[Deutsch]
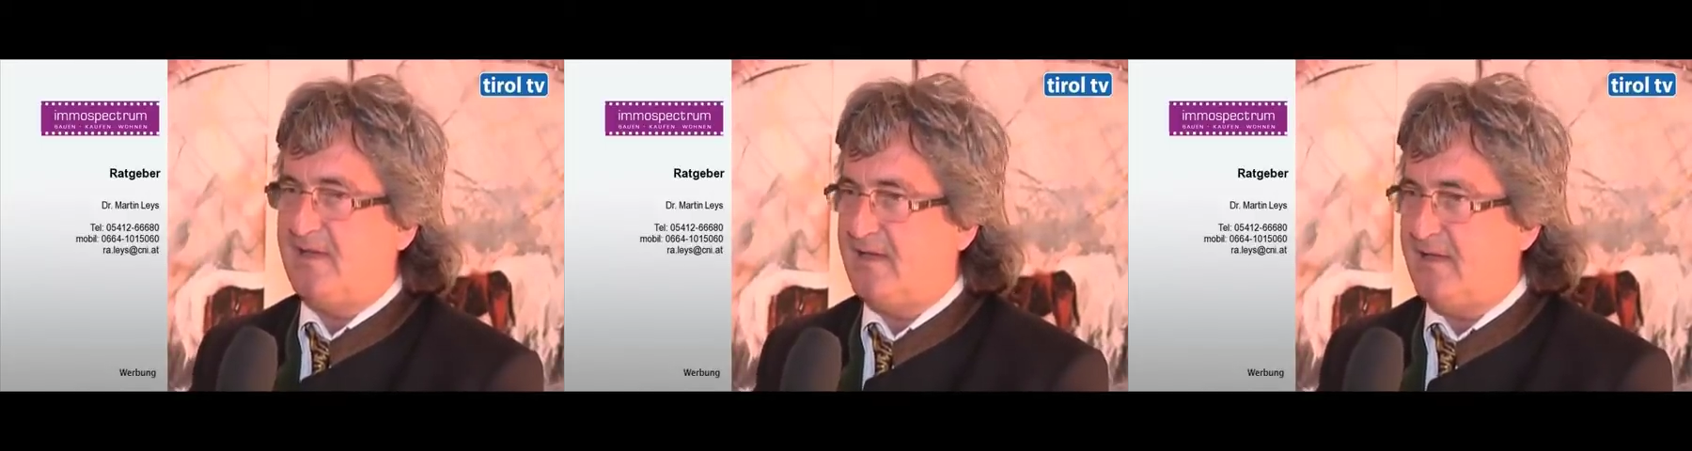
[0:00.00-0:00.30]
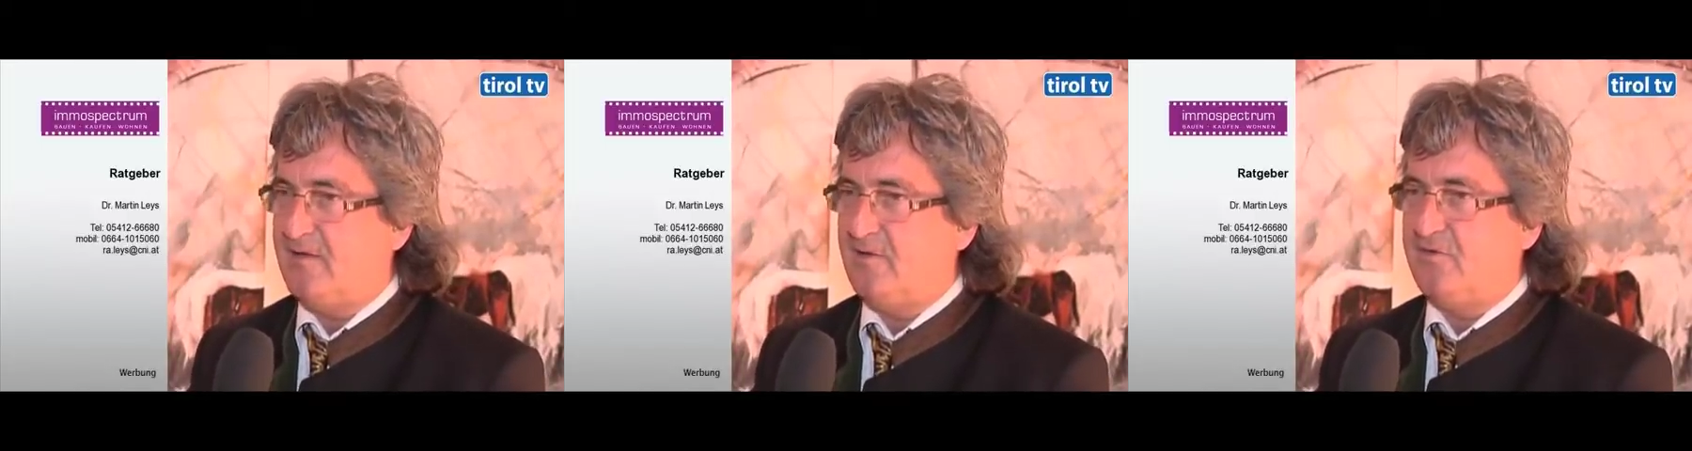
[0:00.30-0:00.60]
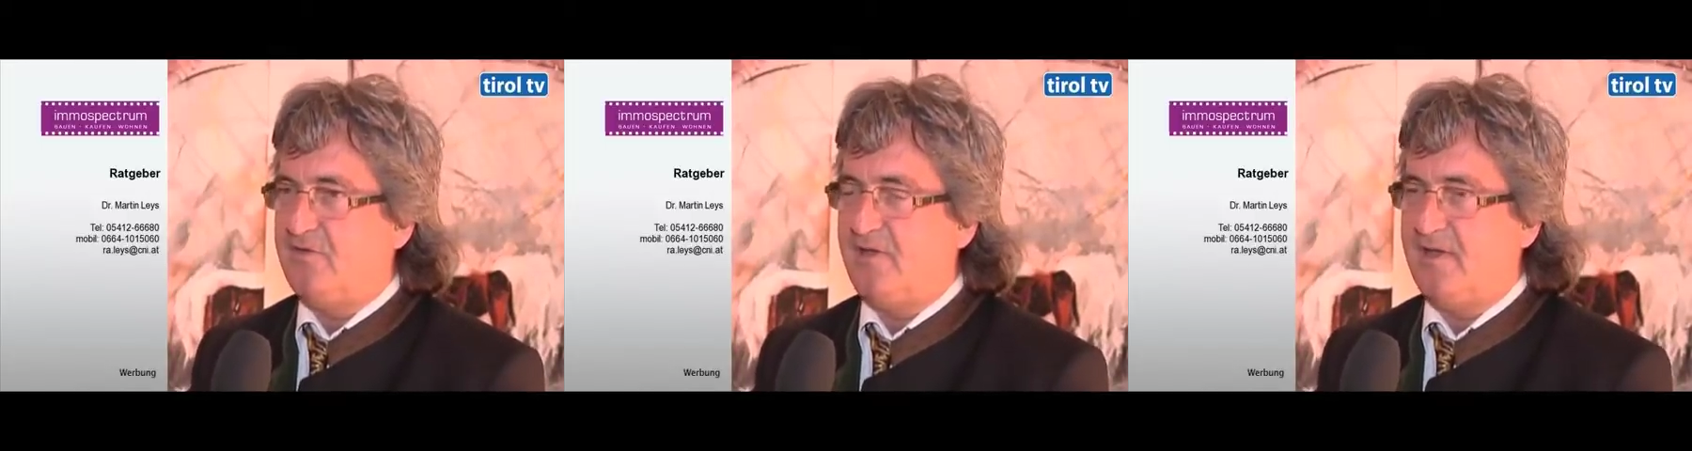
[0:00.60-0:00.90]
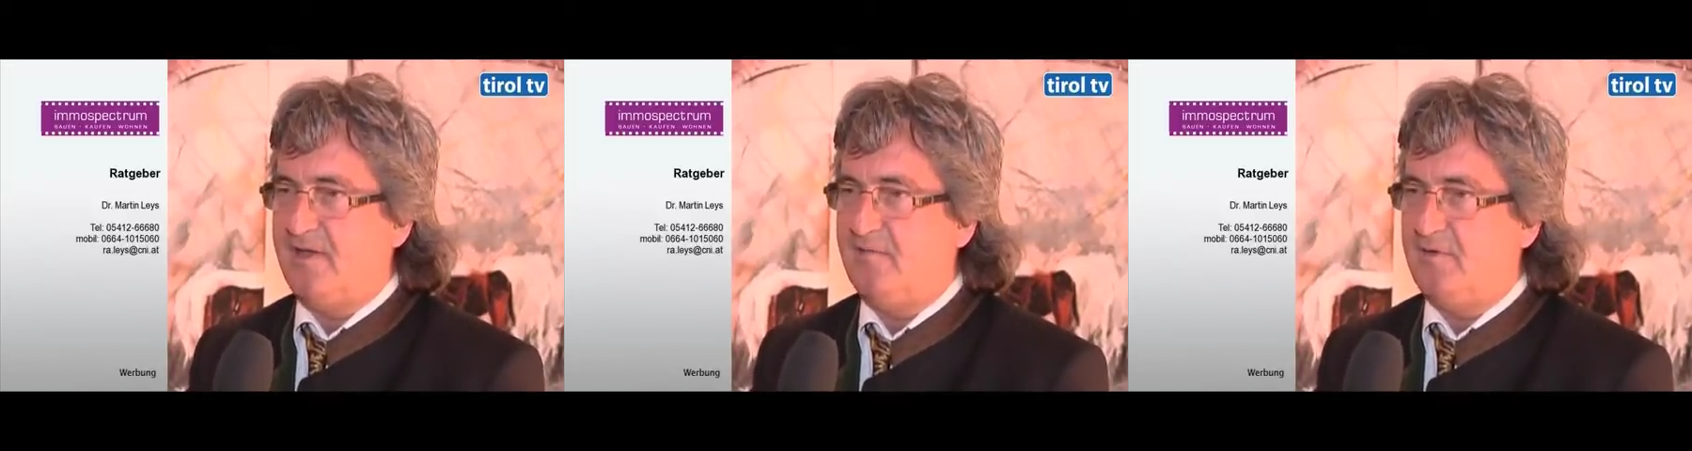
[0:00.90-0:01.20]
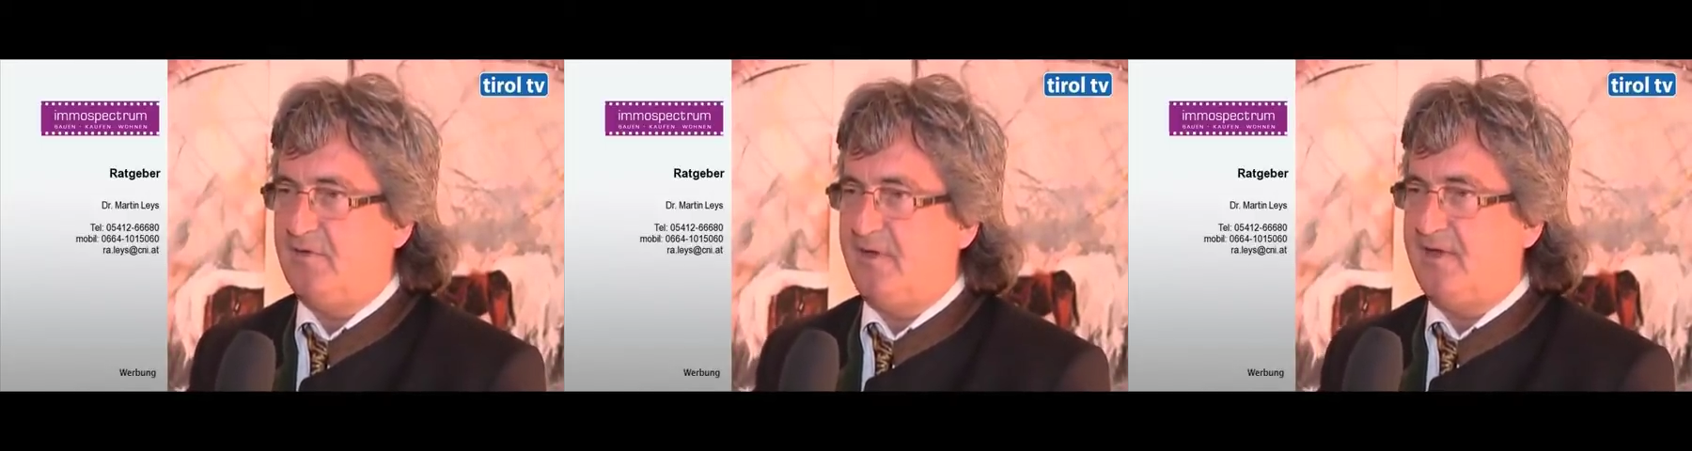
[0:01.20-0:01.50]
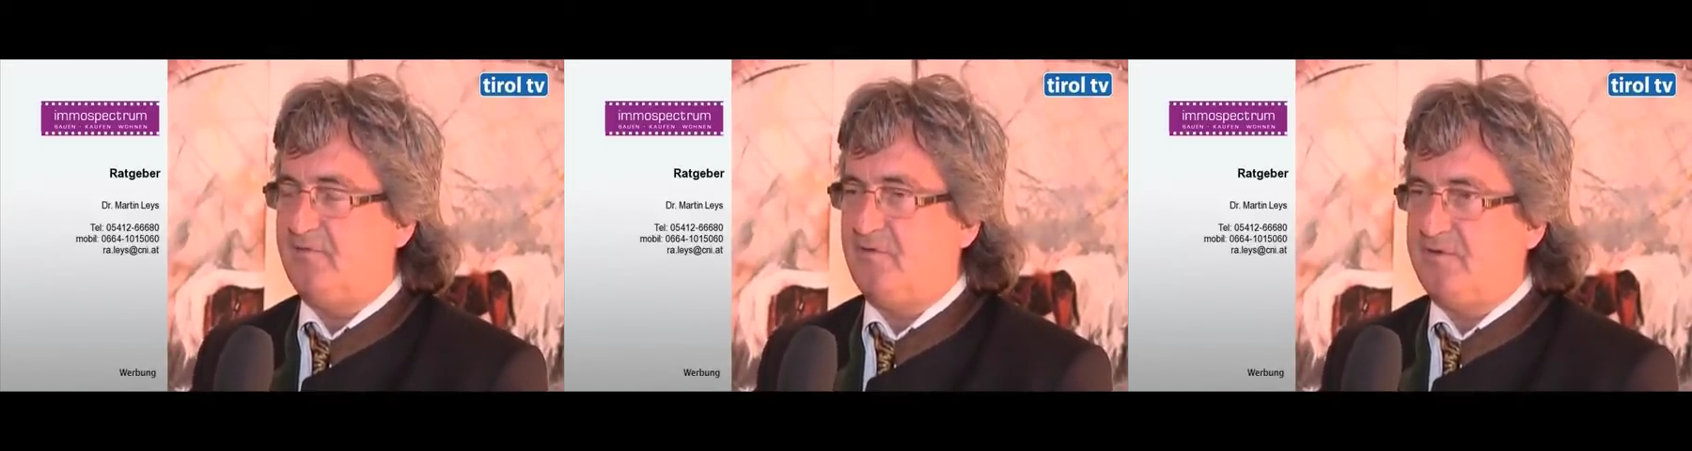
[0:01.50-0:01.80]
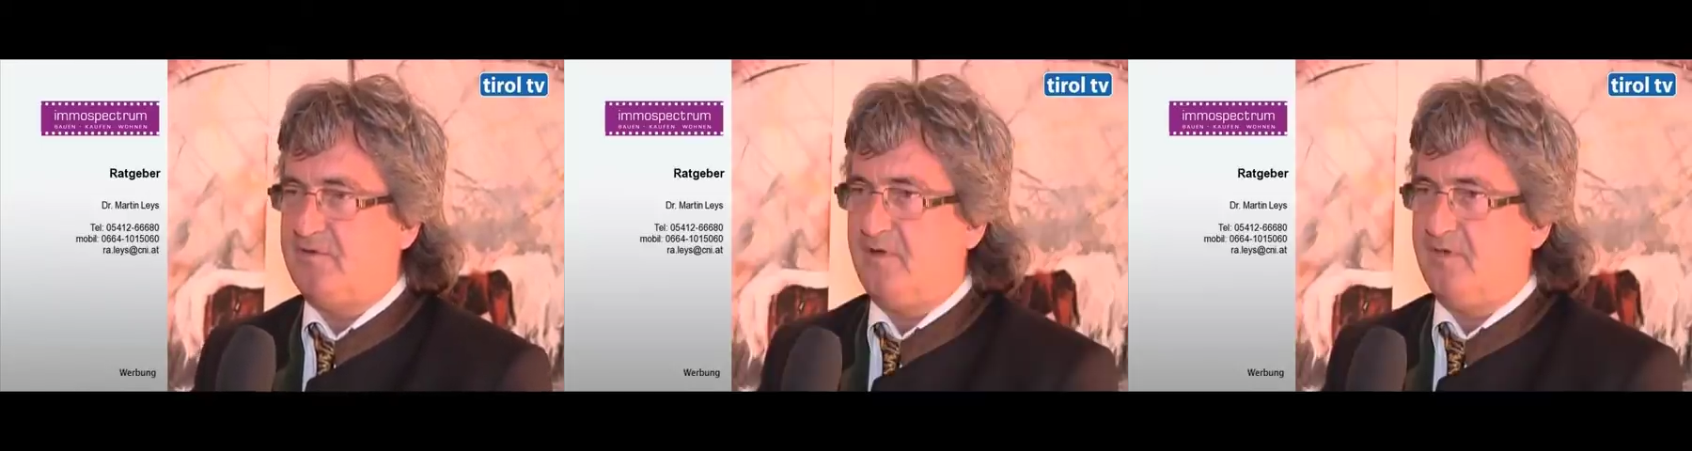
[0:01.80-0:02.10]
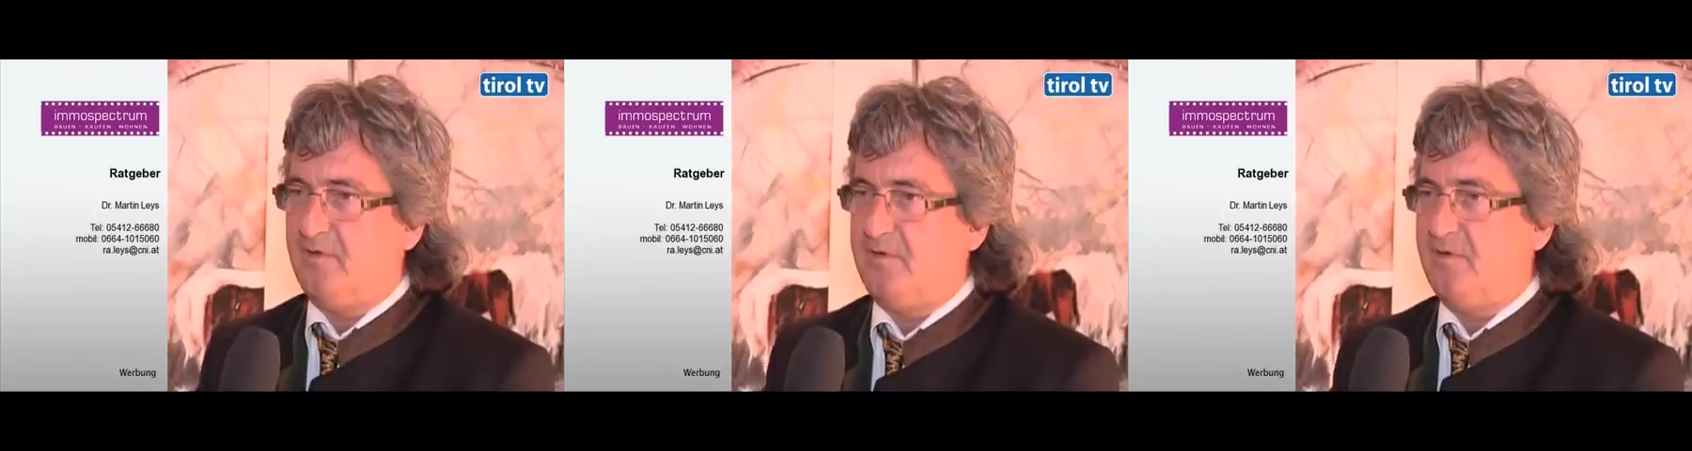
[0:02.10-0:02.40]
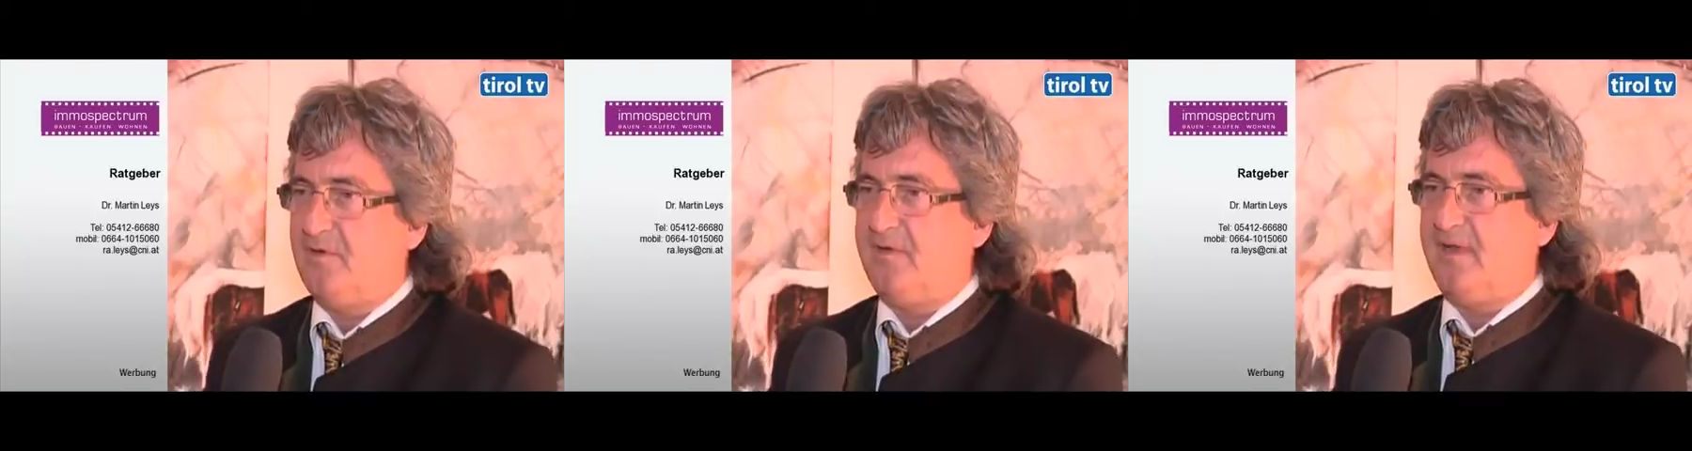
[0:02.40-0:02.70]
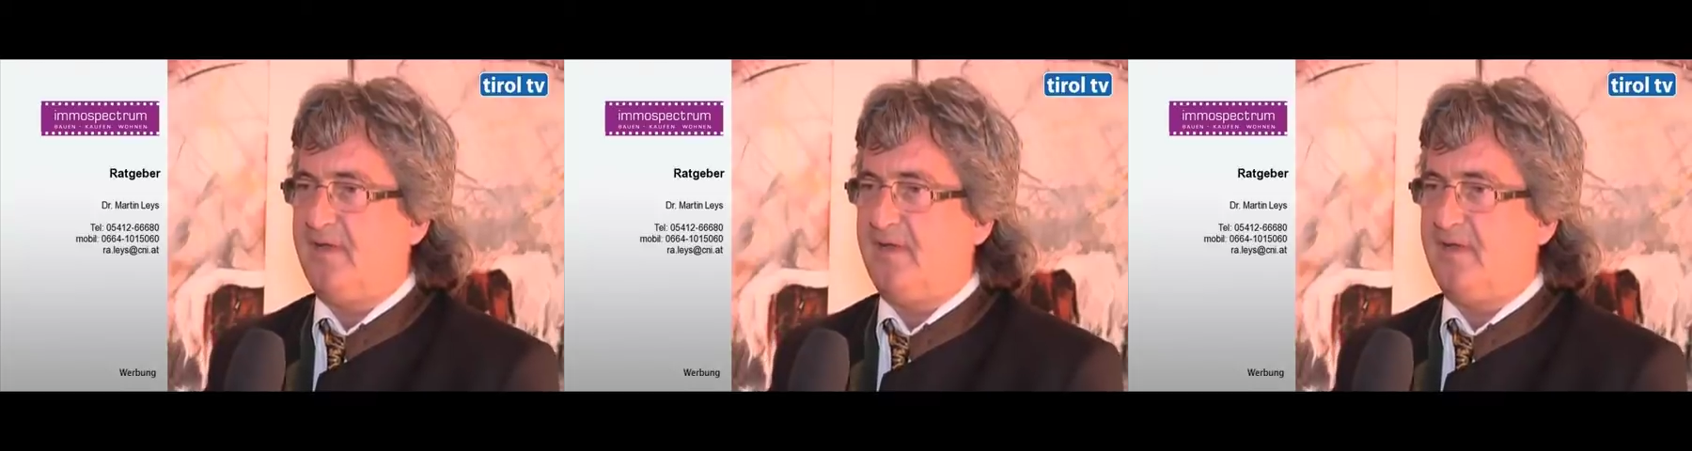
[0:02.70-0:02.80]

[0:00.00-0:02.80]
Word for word: ein Grundstück, eine Wohnung, eine Vorsorgewohnung oder